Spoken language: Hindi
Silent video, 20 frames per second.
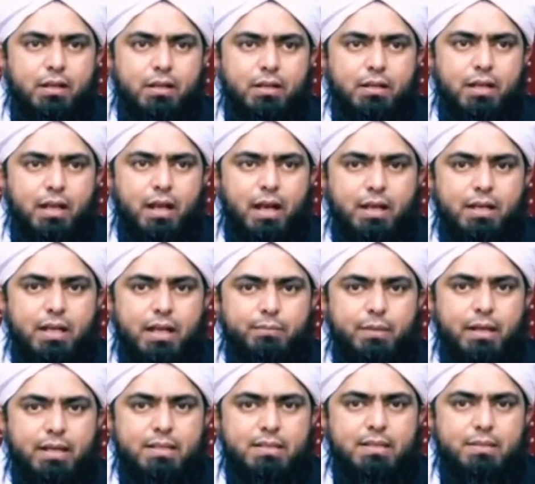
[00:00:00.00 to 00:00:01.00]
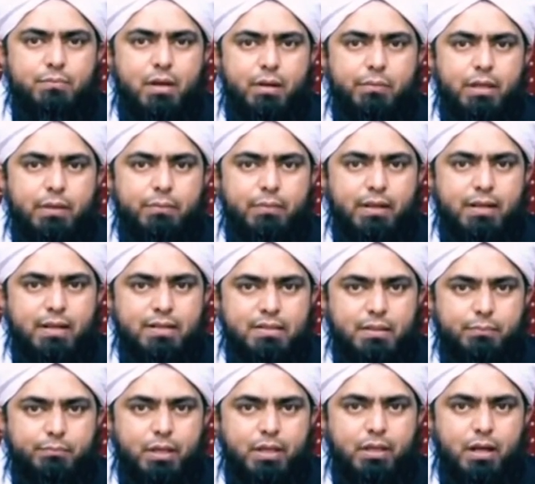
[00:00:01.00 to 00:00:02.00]
कि अगर मैं किसी मामले में
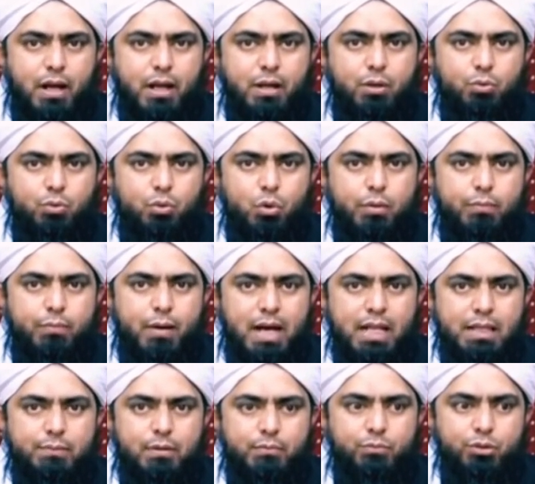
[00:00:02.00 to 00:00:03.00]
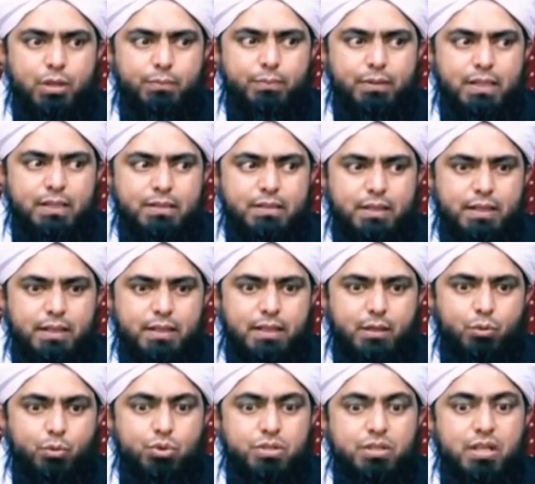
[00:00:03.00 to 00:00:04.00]
कसम भी खा लूँ और बाद में मुझे पता चले
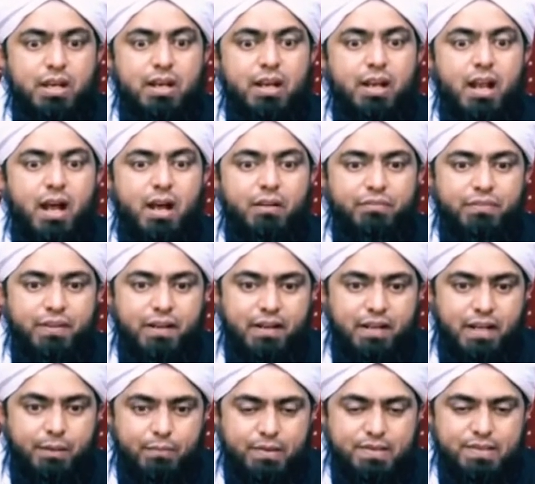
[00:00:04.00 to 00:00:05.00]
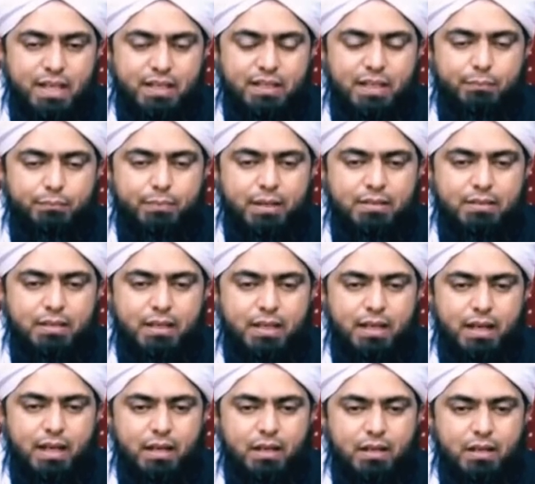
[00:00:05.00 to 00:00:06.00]
कि उसके ख़िलाफ़ करने में ज़्यादा
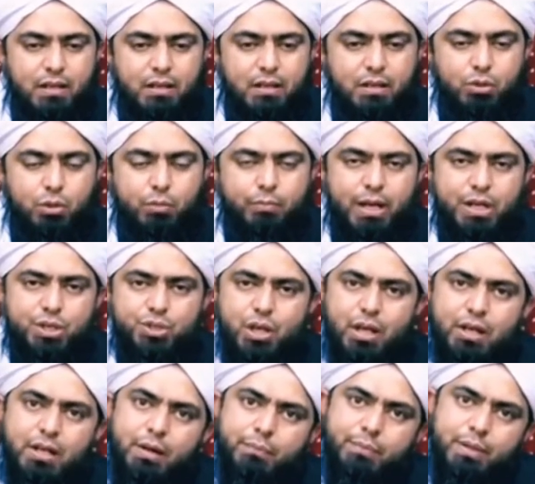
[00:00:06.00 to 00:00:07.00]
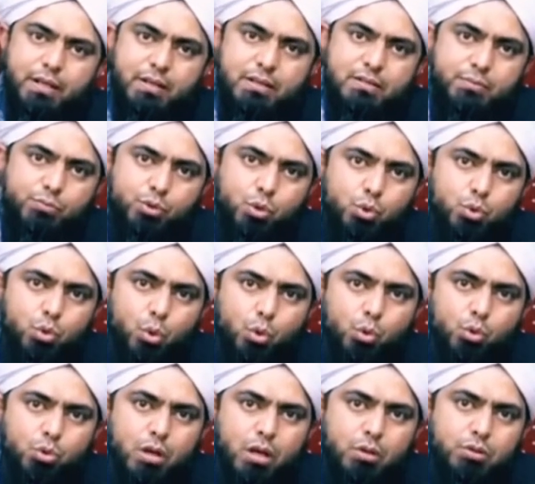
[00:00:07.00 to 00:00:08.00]
बेहतरी है तो मैं इन अपनी कसम को
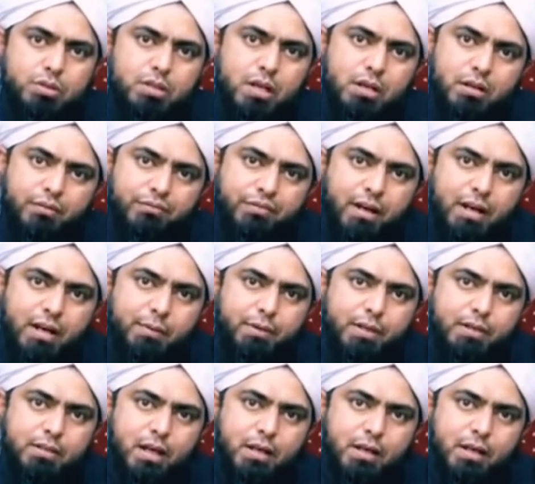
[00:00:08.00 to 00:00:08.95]
तोड़ूंगा उसका कफ़ारा भी अदा